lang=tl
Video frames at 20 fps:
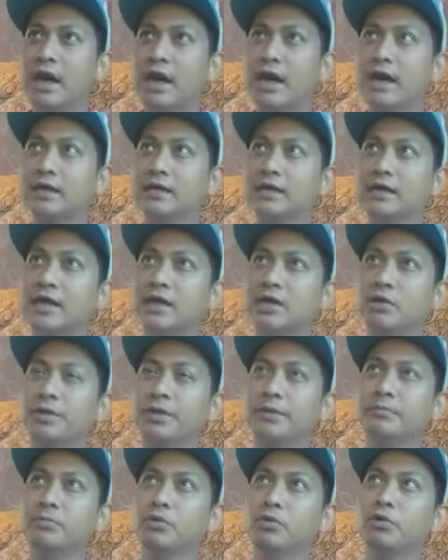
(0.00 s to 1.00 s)
ang
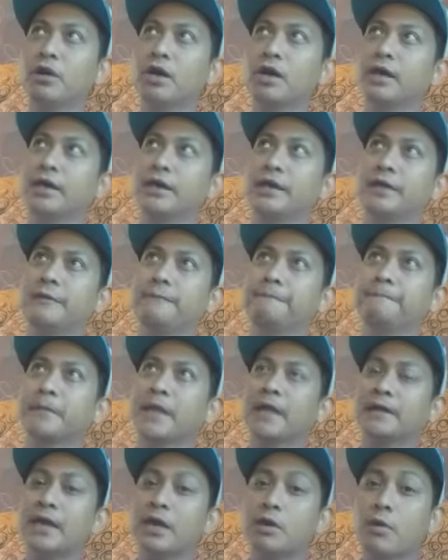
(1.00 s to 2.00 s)
gagawin mo ay
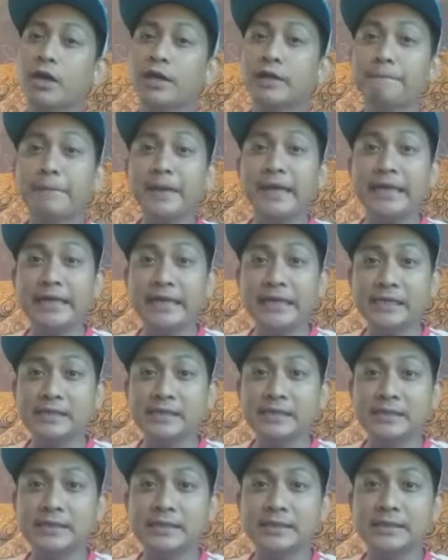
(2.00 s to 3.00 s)
gagawa ka ng
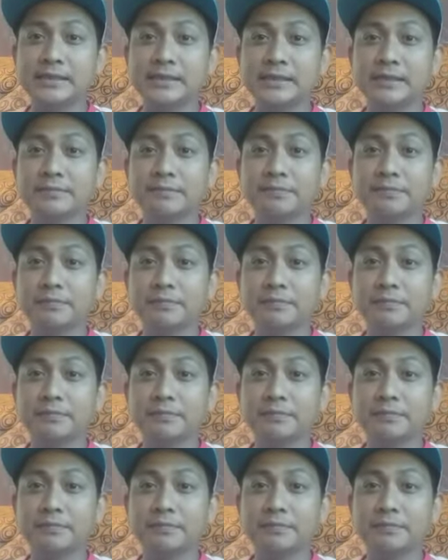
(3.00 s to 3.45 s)
playlist